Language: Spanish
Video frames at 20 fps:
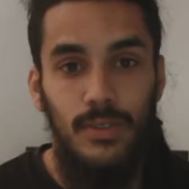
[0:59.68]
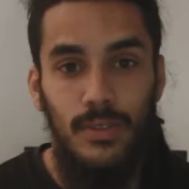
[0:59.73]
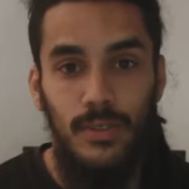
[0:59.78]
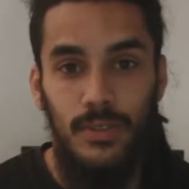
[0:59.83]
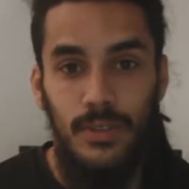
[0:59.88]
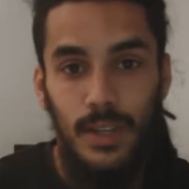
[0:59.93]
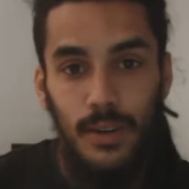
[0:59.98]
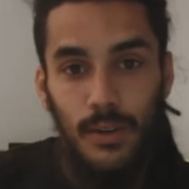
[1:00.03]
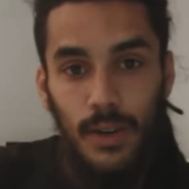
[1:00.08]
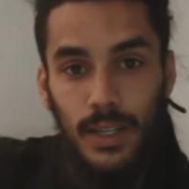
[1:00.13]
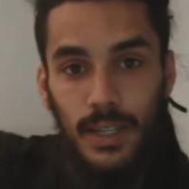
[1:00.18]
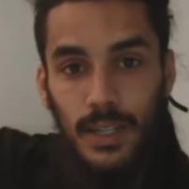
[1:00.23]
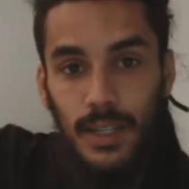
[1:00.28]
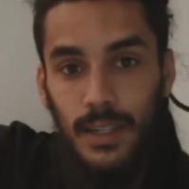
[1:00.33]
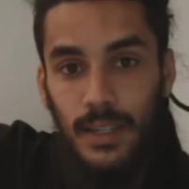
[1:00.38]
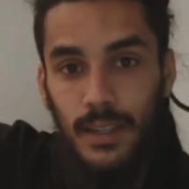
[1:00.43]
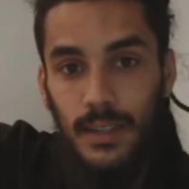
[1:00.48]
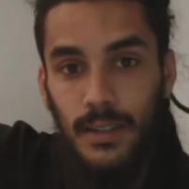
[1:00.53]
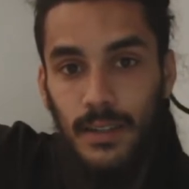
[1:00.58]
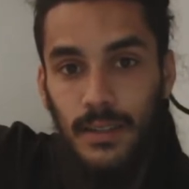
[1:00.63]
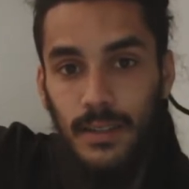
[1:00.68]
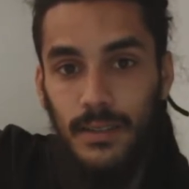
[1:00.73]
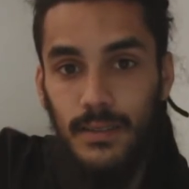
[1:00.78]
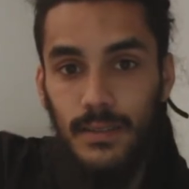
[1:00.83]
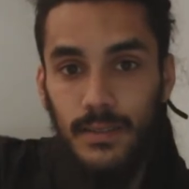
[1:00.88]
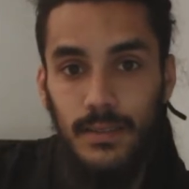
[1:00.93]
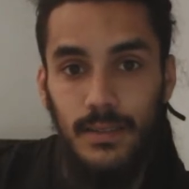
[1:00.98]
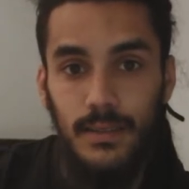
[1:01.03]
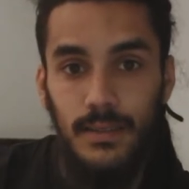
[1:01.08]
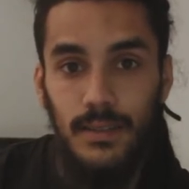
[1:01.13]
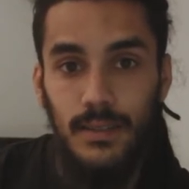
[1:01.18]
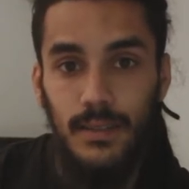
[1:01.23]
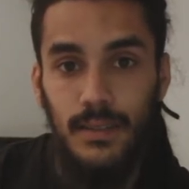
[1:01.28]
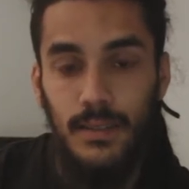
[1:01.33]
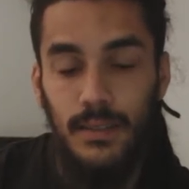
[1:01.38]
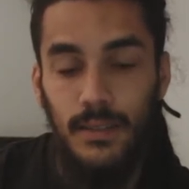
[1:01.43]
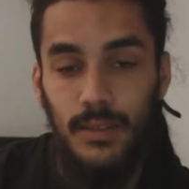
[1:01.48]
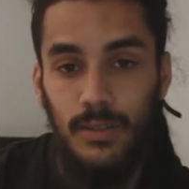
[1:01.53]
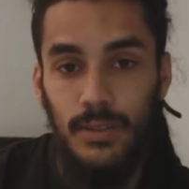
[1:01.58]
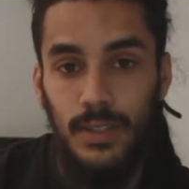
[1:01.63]
Os dejo aquí
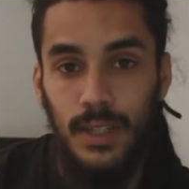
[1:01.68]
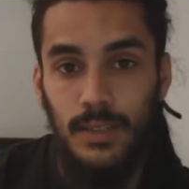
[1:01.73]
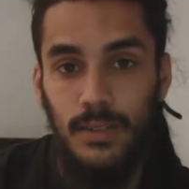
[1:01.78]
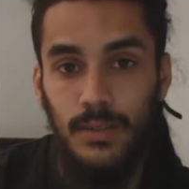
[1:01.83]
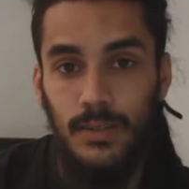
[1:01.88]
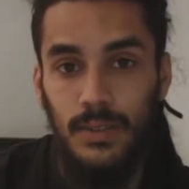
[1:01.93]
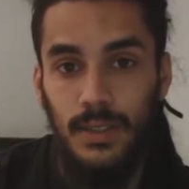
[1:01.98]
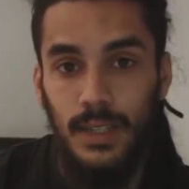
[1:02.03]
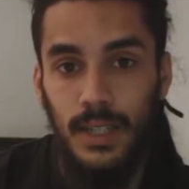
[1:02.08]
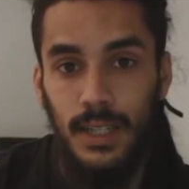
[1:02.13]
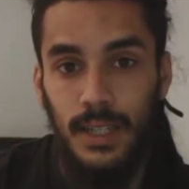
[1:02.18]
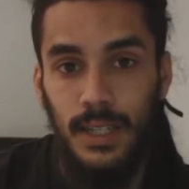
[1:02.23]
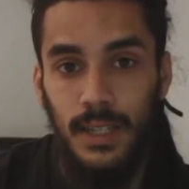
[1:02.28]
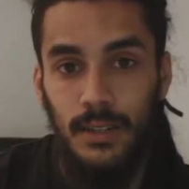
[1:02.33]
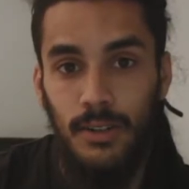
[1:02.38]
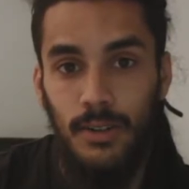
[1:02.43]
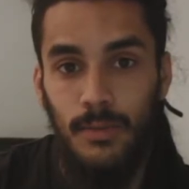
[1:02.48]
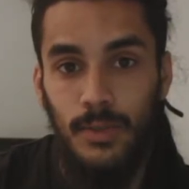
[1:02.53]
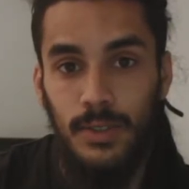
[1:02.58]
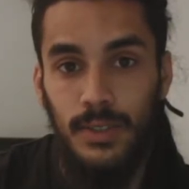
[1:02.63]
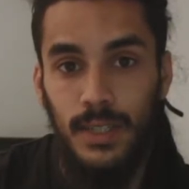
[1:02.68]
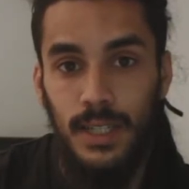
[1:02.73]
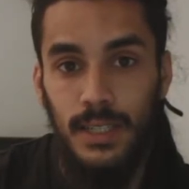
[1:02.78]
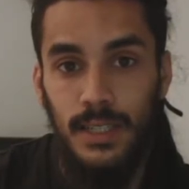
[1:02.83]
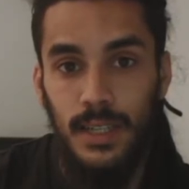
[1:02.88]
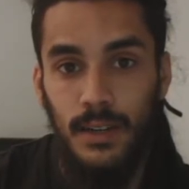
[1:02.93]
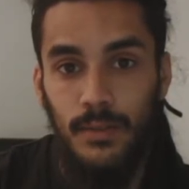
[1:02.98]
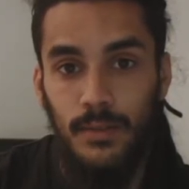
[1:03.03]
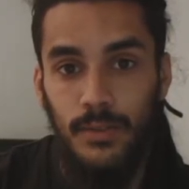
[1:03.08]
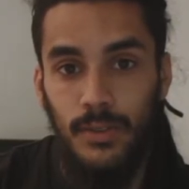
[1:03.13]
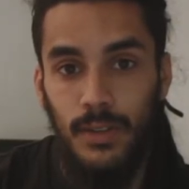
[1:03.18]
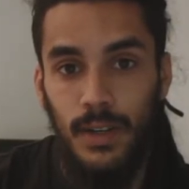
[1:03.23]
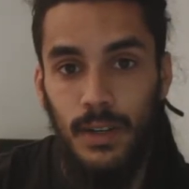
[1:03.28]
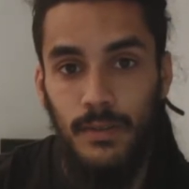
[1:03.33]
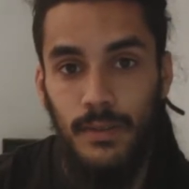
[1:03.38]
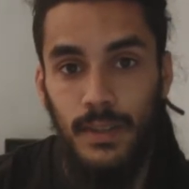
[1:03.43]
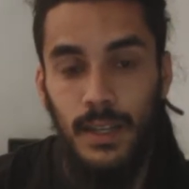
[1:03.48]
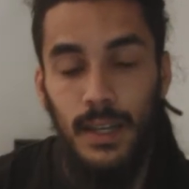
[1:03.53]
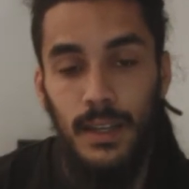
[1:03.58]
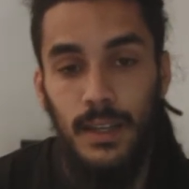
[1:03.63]
los datos de cómo está hecha la
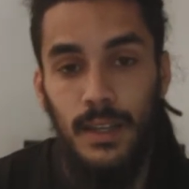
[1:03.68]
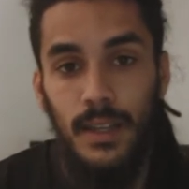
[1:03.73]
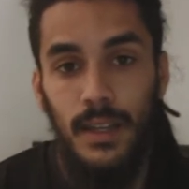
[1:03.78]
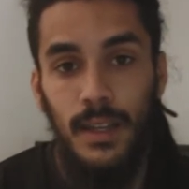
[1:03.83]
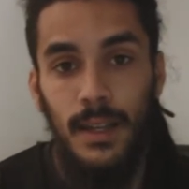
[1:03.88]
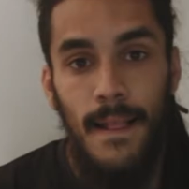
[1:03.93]
fotografía.